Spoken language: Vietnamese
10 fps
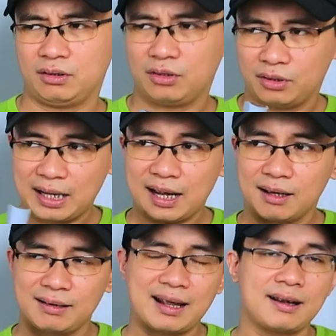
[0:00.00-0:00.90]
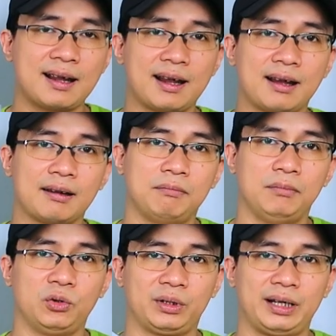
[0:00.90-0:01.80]
nó đã na ná
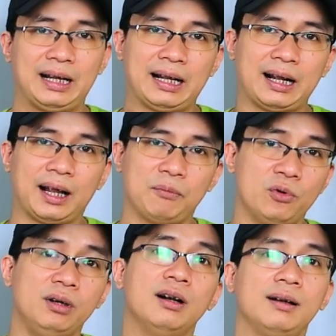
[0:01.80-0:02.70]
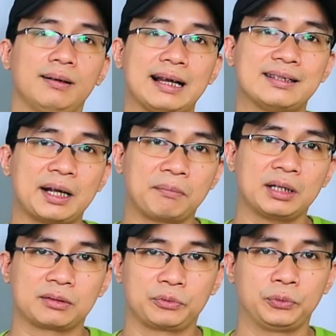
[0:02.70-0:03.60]
một cái mùi hương đã ra
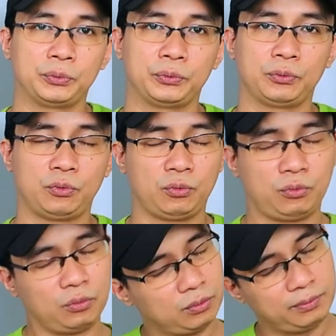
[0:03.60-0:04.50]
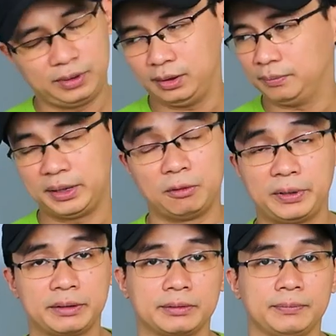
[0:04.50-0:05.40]
mắt thì mình
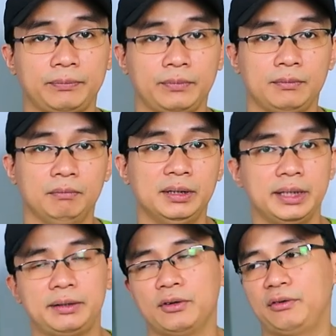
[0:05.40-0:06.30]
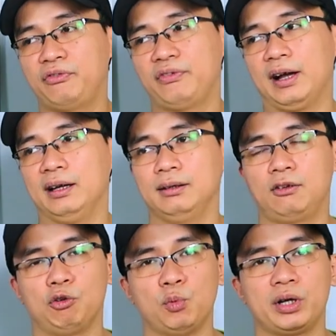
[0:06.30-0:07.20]
không thích mình thích nó phải
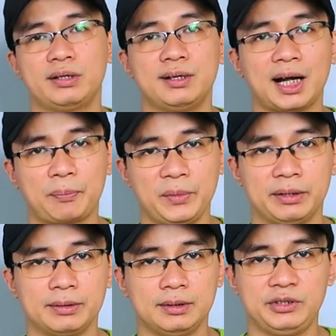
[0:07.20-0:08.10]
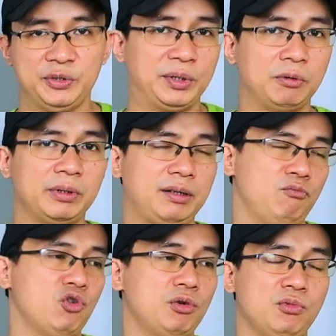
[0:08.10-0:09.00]
có một cái sự khác biệt chứ mình không
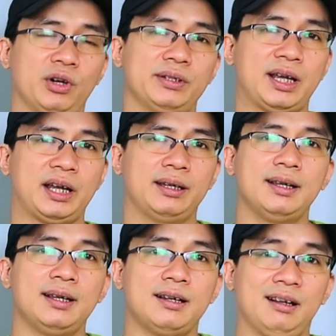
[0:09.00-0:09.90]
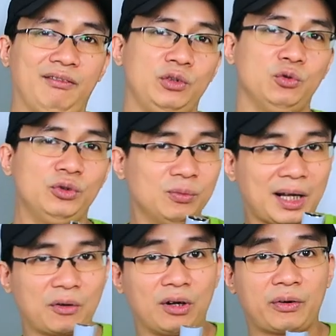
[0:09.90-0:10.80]
thích mua một cái chai ví dụ như
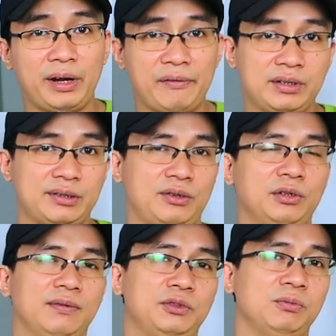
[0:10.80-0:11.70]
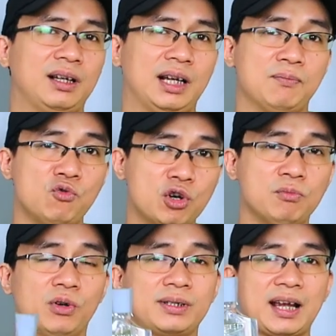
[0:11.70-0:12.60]
chúng ta đã có Creed Adventures rồi và chúng ta lại
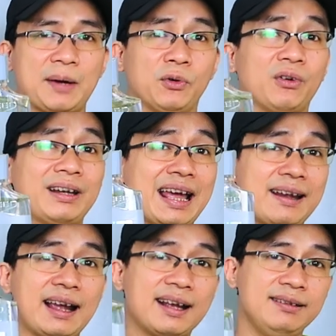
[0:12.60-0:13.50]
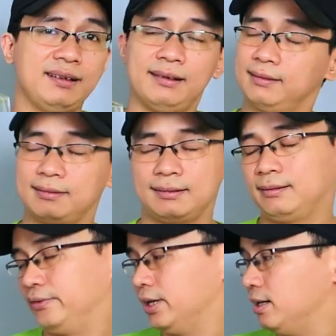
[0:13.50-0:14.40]
mua một cái chai mà có na ná như thế
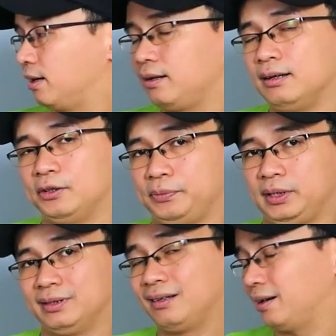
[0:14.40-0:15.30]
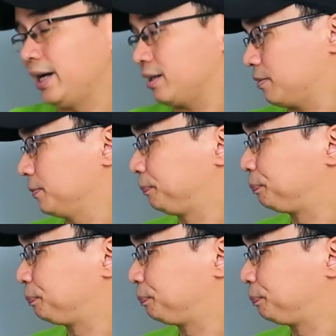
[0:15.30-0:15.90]
và đấy là cái điều mình rất là ghét